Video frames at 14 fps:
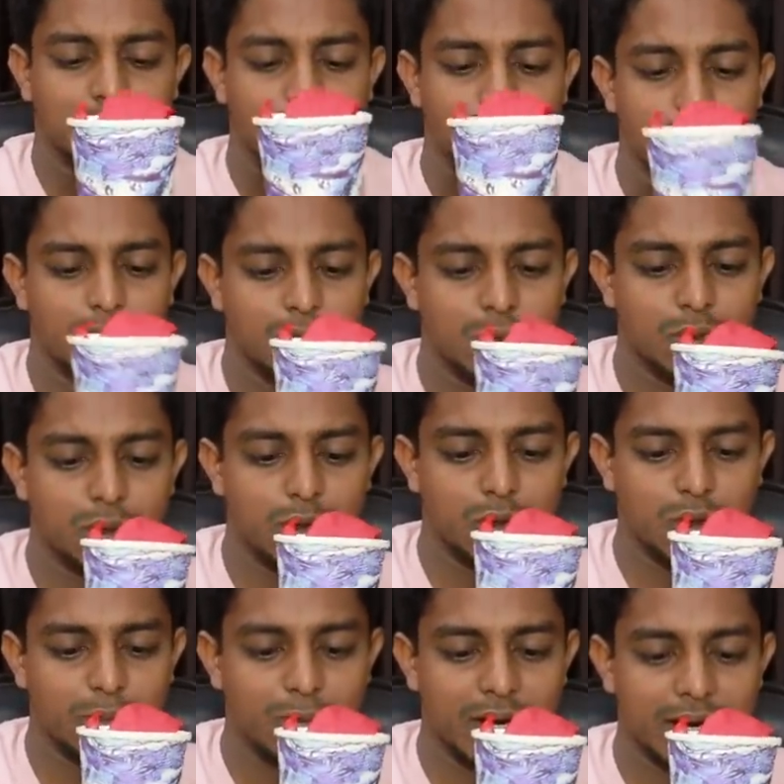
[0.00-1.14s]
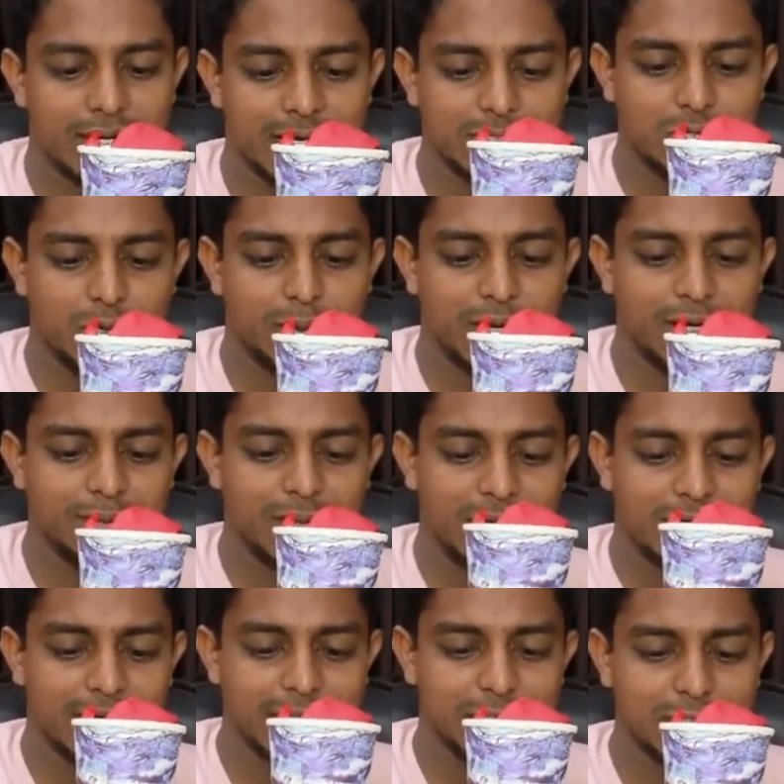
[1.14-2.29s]
ओ हो हो हो हो बाहर आ जाओ भाई
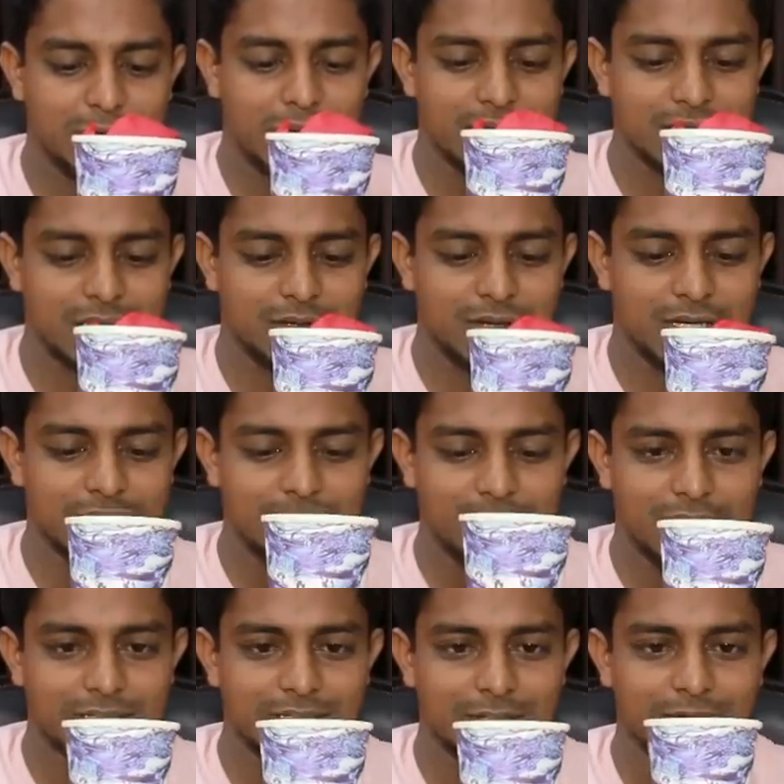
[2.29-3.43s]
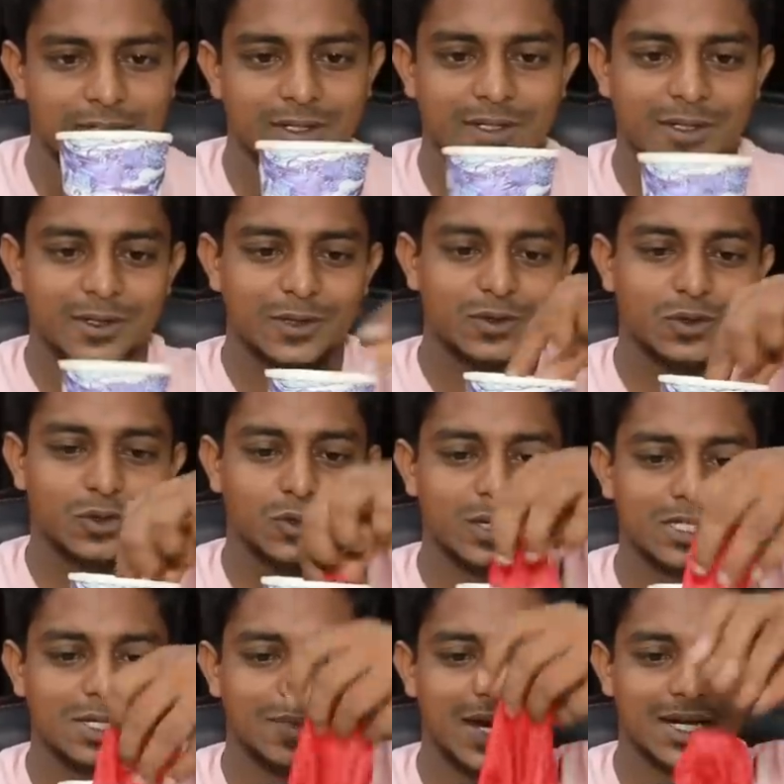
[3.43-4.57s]
बाहर आ जाओ आ जाओ आ जाओ आ जाओ तो
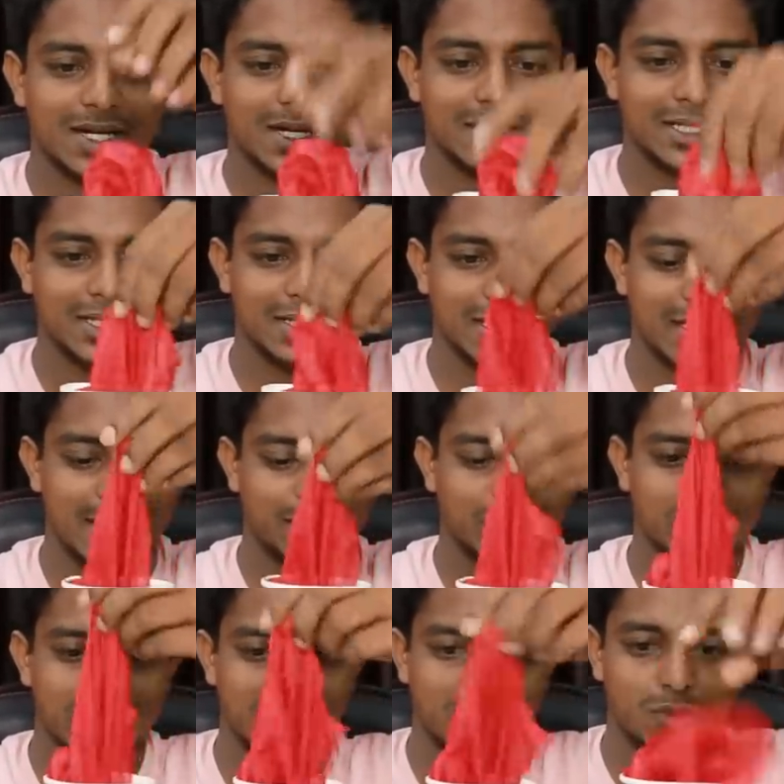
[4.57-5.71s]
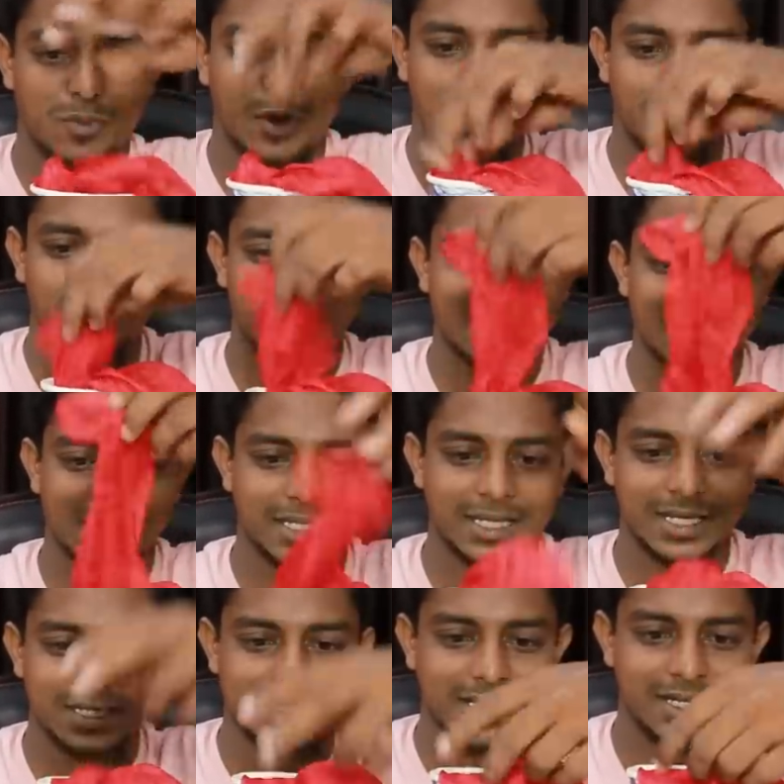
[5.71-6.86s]
थोड़ा सा बाहर कर देते हैं ताकि आपको देखने को मौका मिले सही
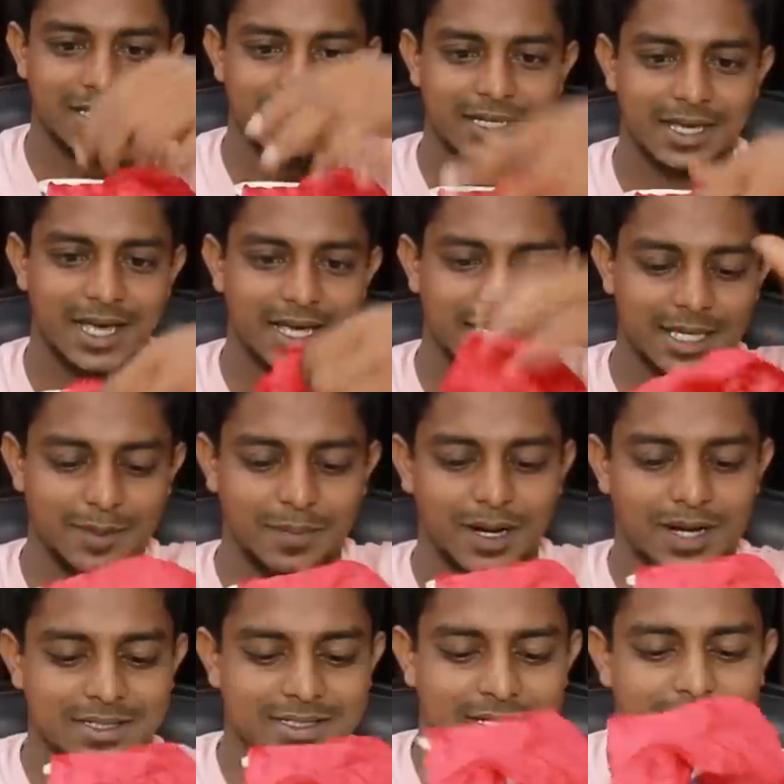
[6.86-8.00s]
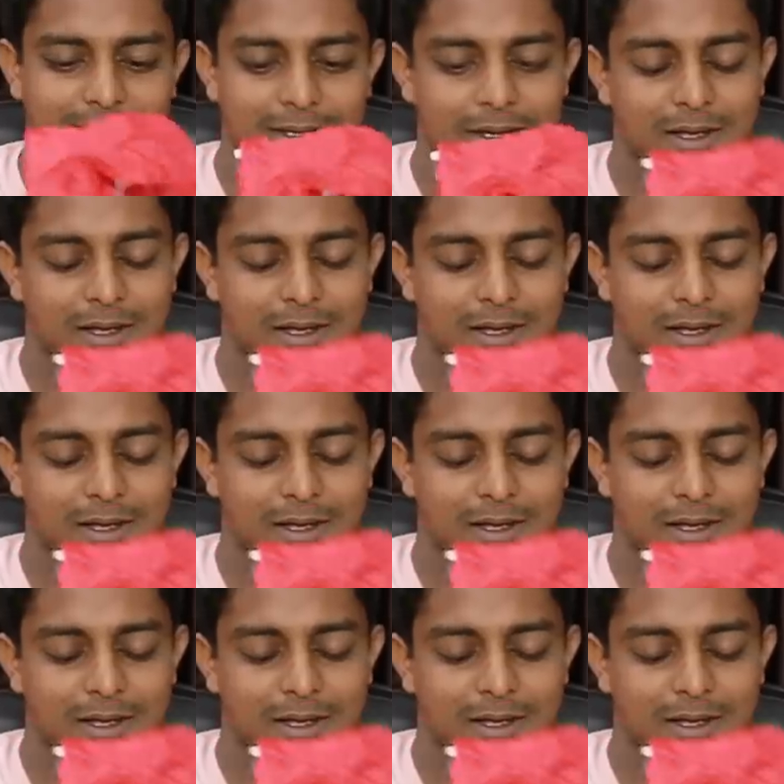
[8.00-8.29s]
तरीके से ये हैंकी है बाहर से